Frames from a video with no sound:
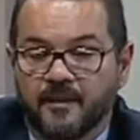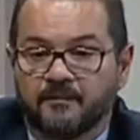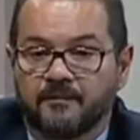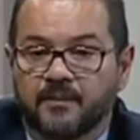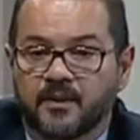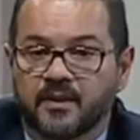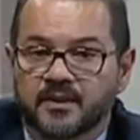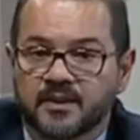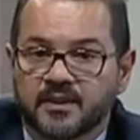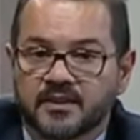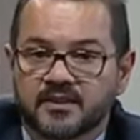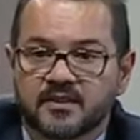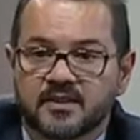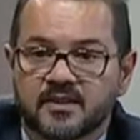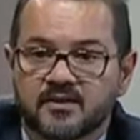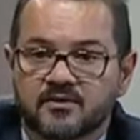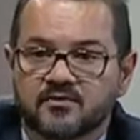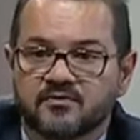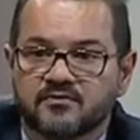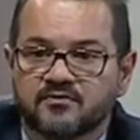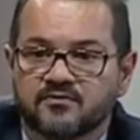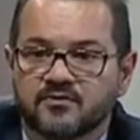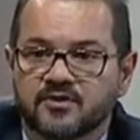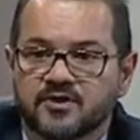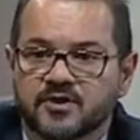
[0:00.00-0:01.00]
podem ser
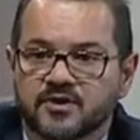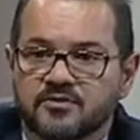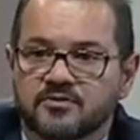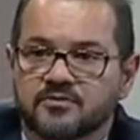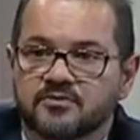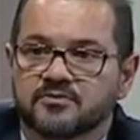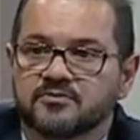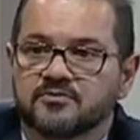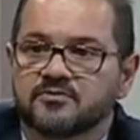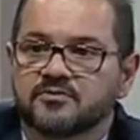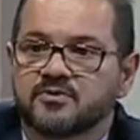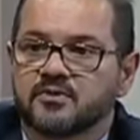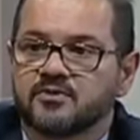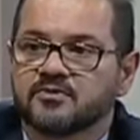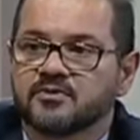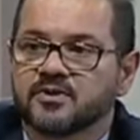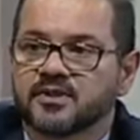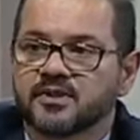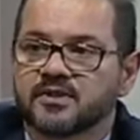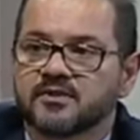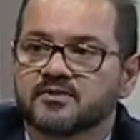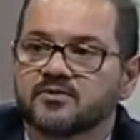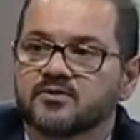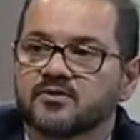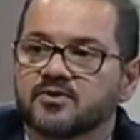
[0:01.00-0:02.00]
confundidos com
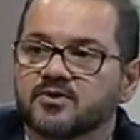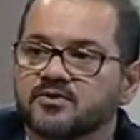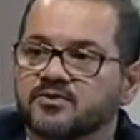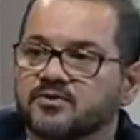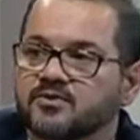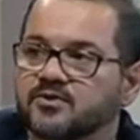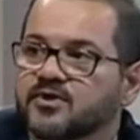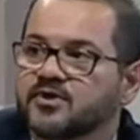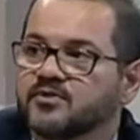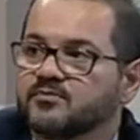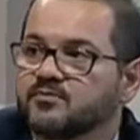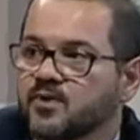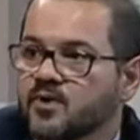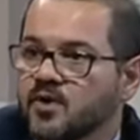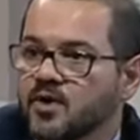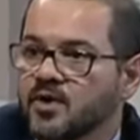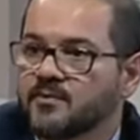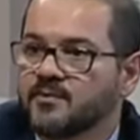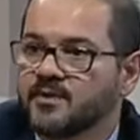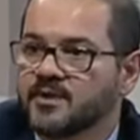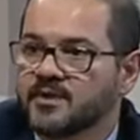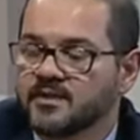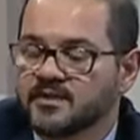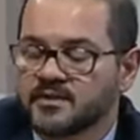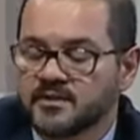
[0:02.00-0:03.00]
outras condições
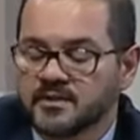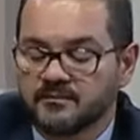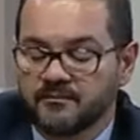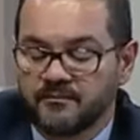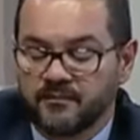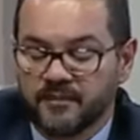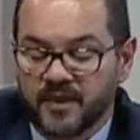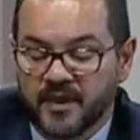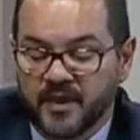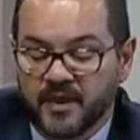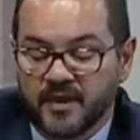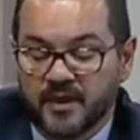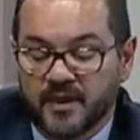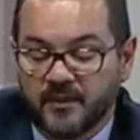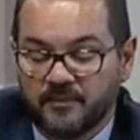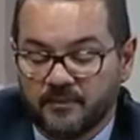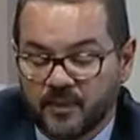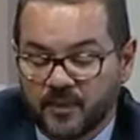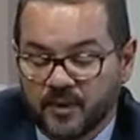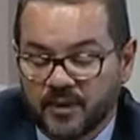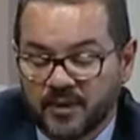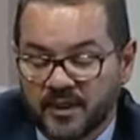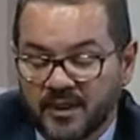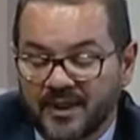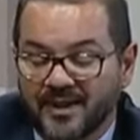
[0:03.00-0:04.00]
mórbidas que
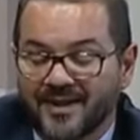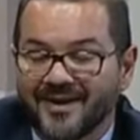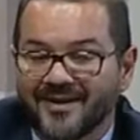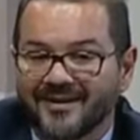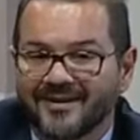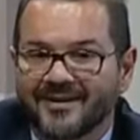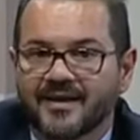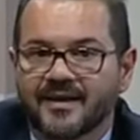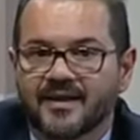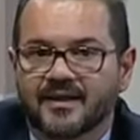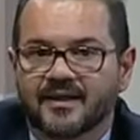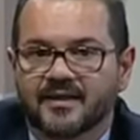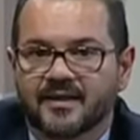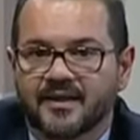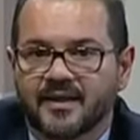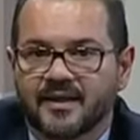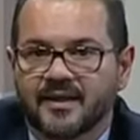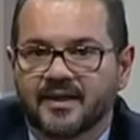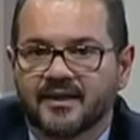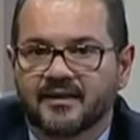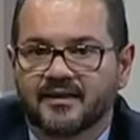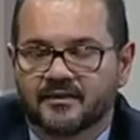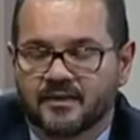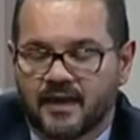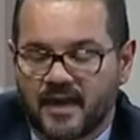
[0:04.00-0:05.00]
podem
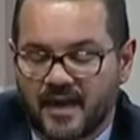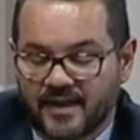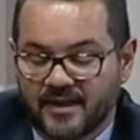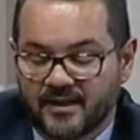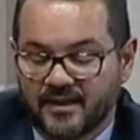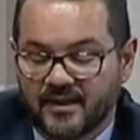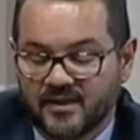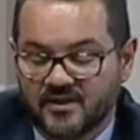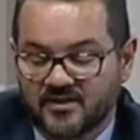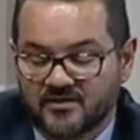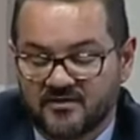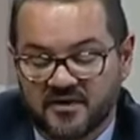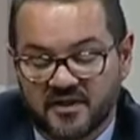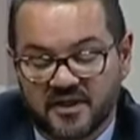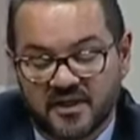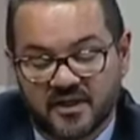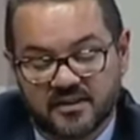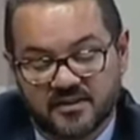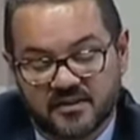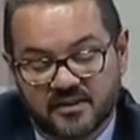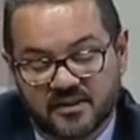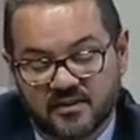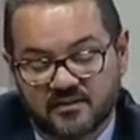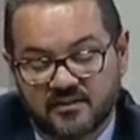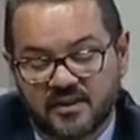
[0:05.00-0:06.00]
retardar a
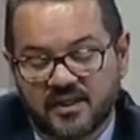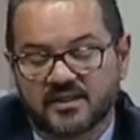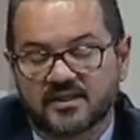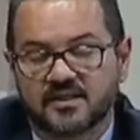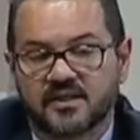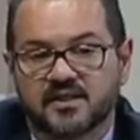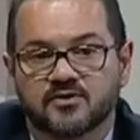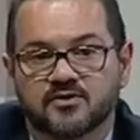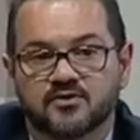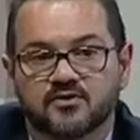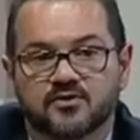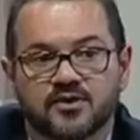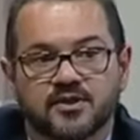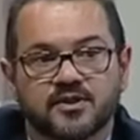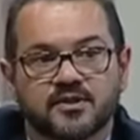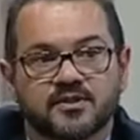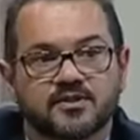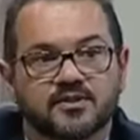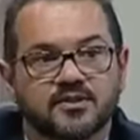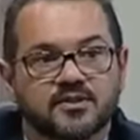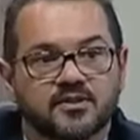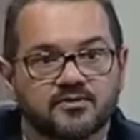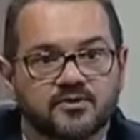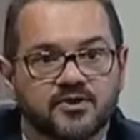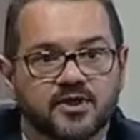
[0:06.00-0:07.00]
identificação das
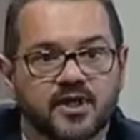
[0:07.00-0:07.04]
lesões e o